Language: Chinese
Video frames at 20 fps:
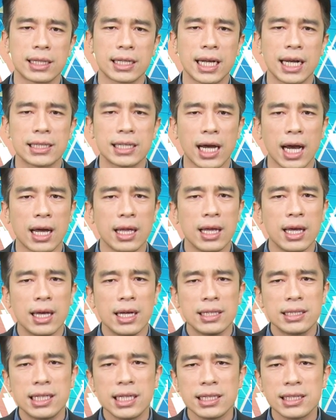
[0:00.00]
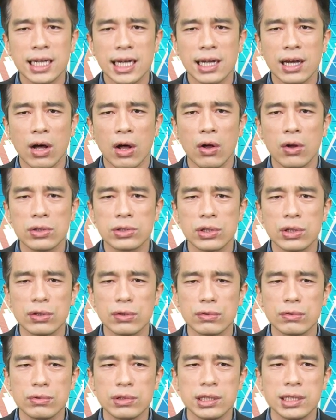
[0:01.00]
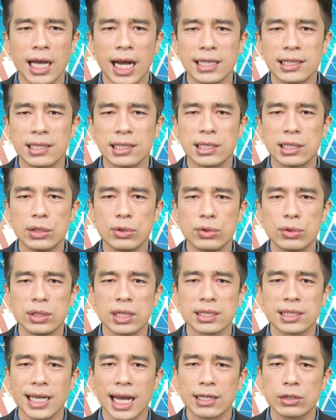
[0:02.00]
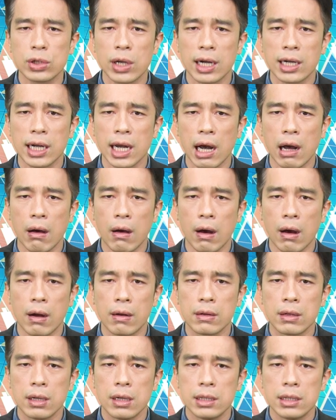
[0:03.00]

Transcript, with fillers: 你看一下现在的欧洲股市还是持续的再创高哦。